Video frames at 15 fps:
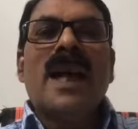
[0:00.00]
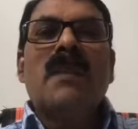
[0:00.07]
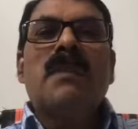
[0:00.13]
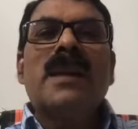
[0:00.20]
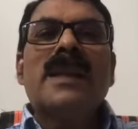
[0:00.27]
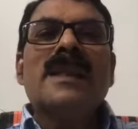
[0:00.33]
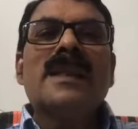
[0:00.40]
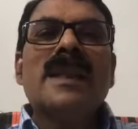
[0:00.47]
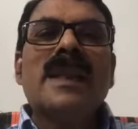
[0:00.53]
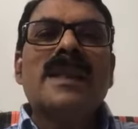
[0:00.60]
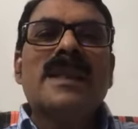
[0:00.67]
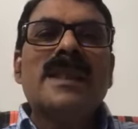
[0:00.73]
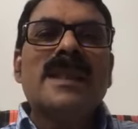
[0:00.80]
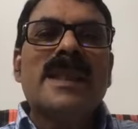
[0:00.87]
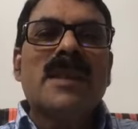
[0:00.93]
ఆ
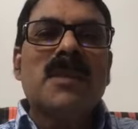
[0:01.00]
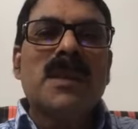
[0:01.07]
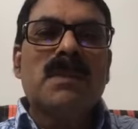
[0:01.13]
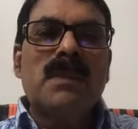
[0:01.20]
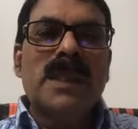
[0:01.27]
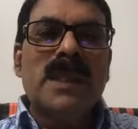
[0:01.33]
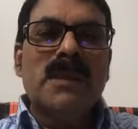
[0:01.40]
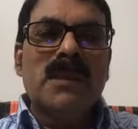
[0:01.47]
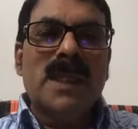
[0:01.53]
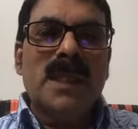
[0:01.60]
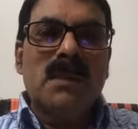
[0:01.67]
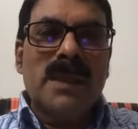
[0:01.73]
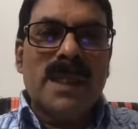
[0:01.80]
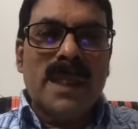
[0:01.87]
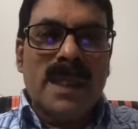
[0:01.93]
పర్సనాలిటీ డెవలప్మెంట్ వల్ల
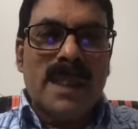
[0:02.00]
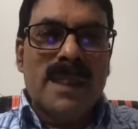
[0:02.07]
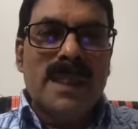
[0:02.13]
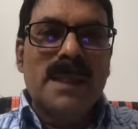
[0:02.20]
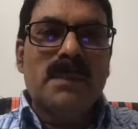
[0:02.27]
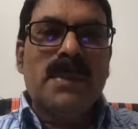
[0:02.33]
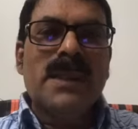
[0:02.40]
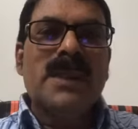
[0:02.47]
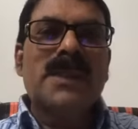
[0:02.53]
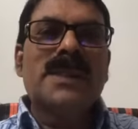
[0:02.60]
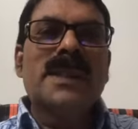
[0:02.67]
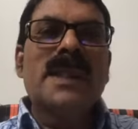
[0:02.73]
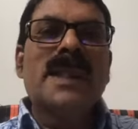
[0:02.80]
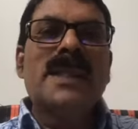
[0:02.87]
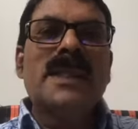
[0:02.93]
మనకు కలిగే
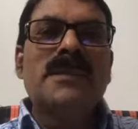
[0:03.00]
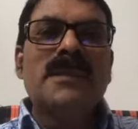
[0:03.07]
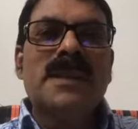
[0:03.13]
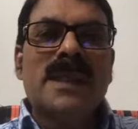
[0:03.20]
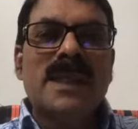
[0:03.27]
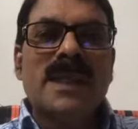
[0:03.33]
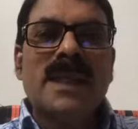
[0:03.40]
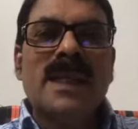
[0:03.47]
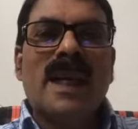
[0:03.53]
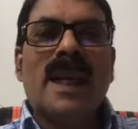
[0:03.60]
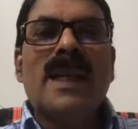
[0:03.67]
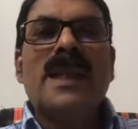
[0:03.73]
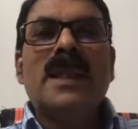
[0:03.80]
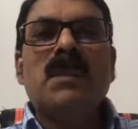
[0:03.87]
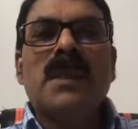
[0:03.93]
ప్రయోజనాలు ఏమిటి
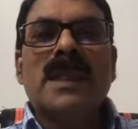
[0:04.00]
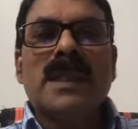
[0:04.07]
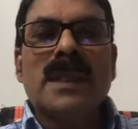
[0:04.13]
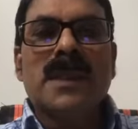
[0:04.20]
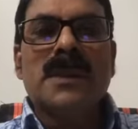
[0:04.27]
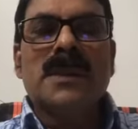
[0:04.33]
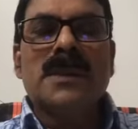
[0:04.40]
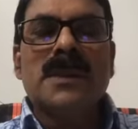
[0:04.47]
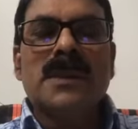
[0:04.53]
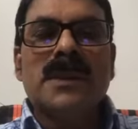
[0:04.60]
అనేది మాత్రం